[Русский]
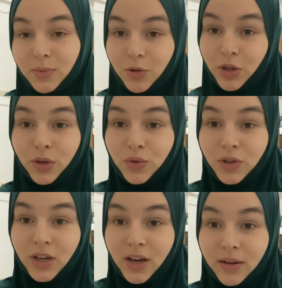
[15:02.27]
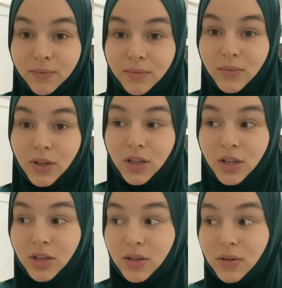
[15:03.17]
продаю я,
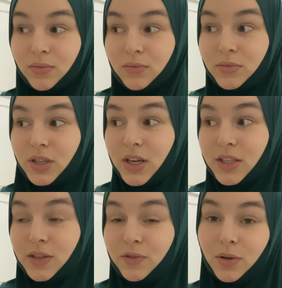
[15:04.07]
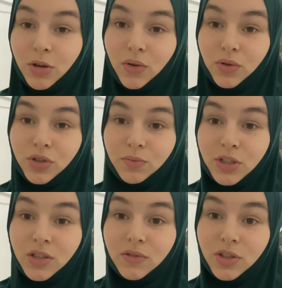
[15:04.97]
и заказы оформляю очень
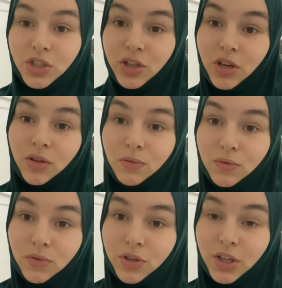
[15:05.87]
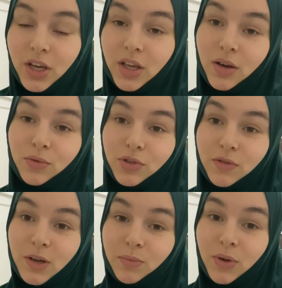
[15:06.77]
быстро, в течение одного-двух дней я уже
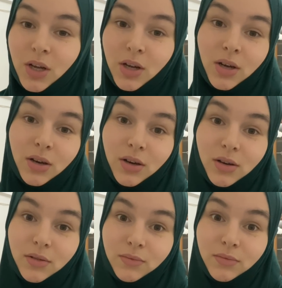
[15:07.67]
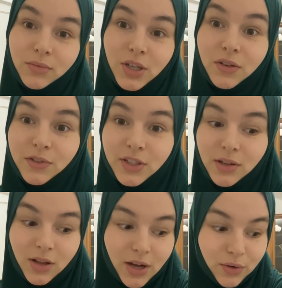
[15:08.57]
вам э, их
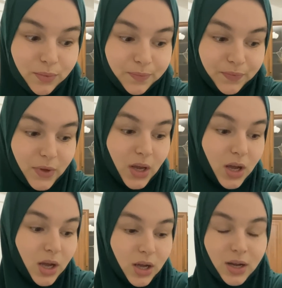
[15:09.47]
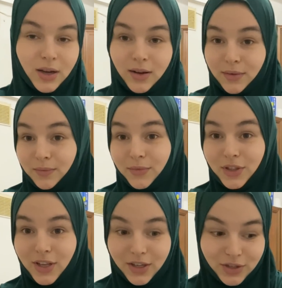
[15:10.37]
высылаю. Э,
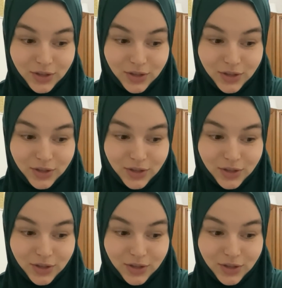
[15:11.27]
и также,